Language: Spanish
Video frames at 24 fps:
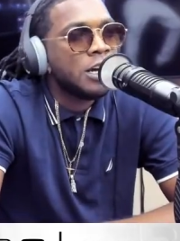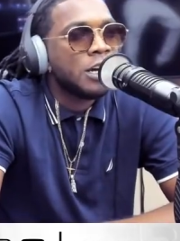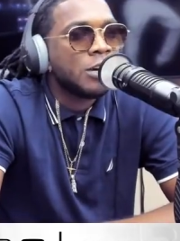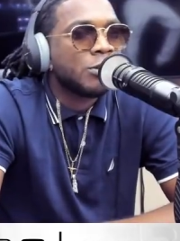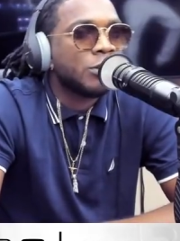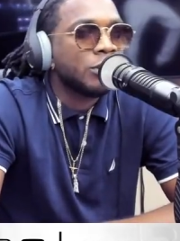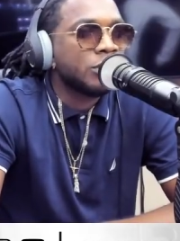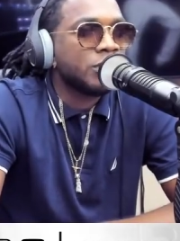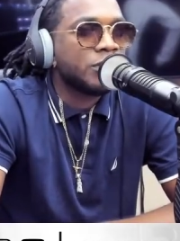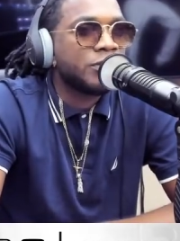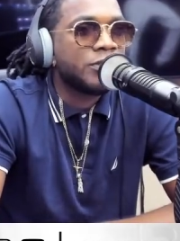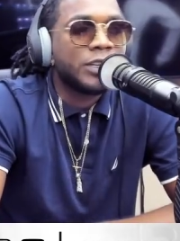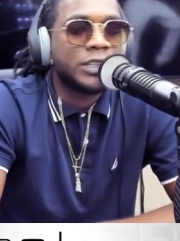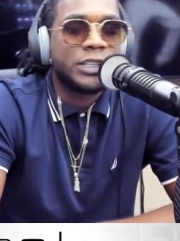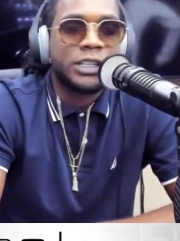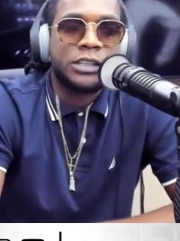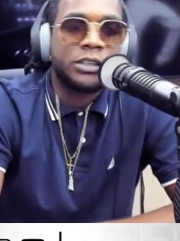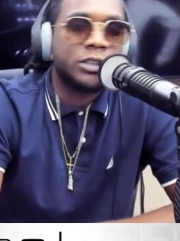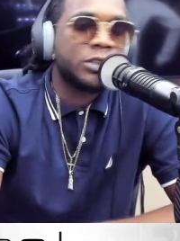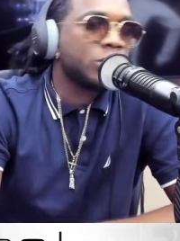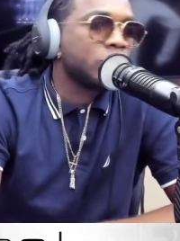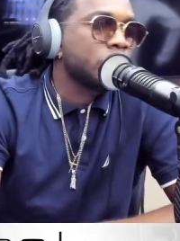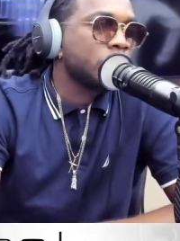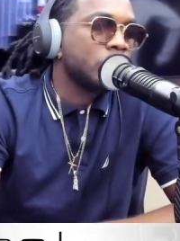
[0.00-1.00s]
cuando fui
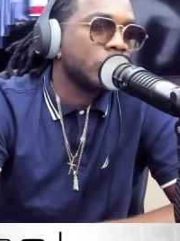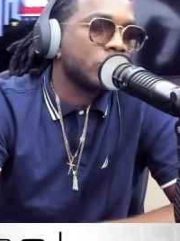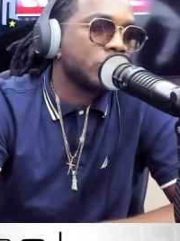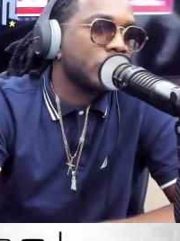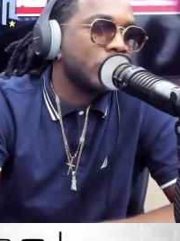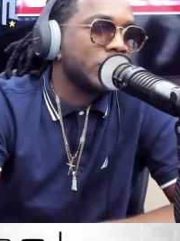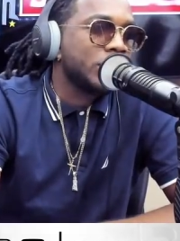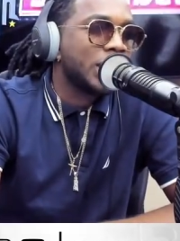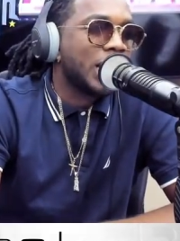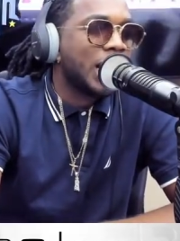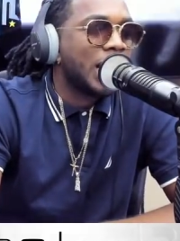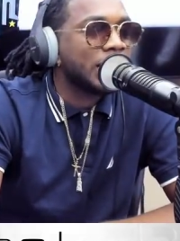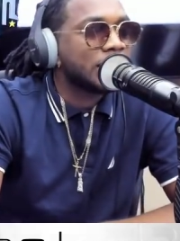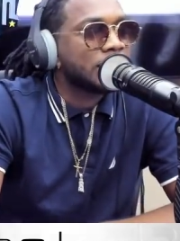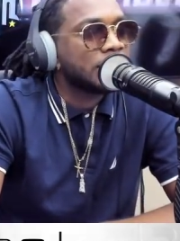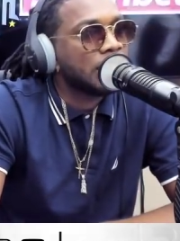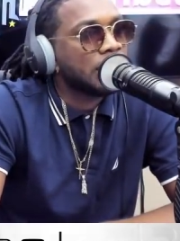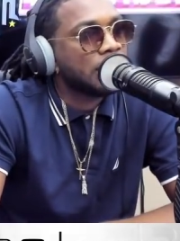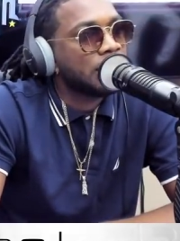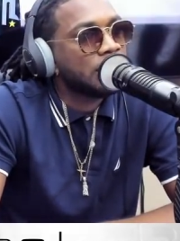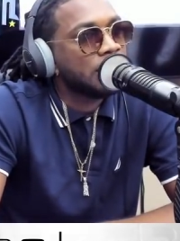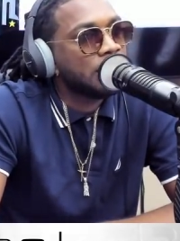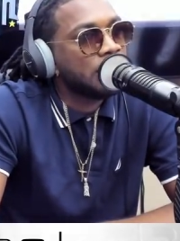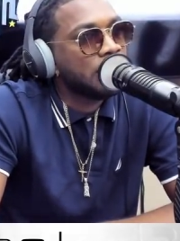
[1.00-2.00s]
al doctor Natra,